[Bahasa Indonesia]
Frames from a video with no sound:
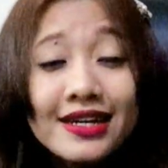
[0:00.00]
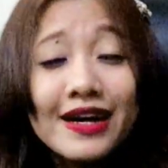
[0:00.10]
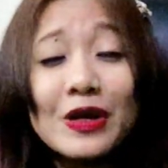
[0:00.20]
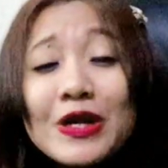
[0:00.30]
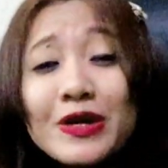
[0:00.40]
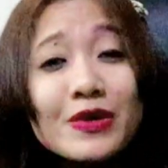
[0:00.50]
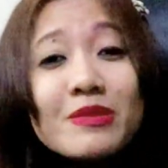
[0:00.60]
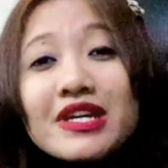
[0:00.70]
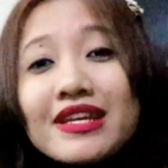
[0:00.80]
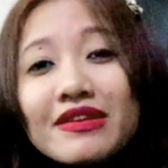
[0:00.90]
Kalau yang udah
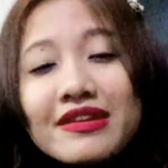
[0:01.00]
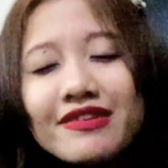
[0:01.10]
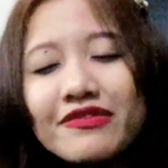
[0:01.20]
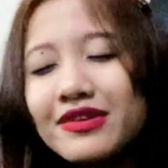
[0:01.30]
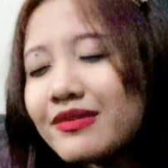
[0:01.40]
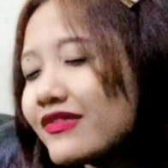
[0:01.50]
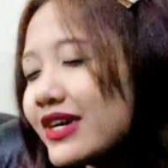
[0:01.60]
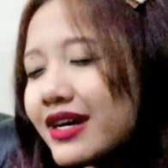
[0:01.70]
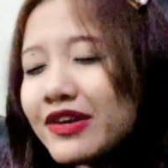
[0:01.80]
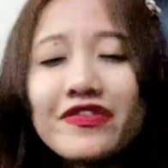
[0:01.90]
bikin Ah,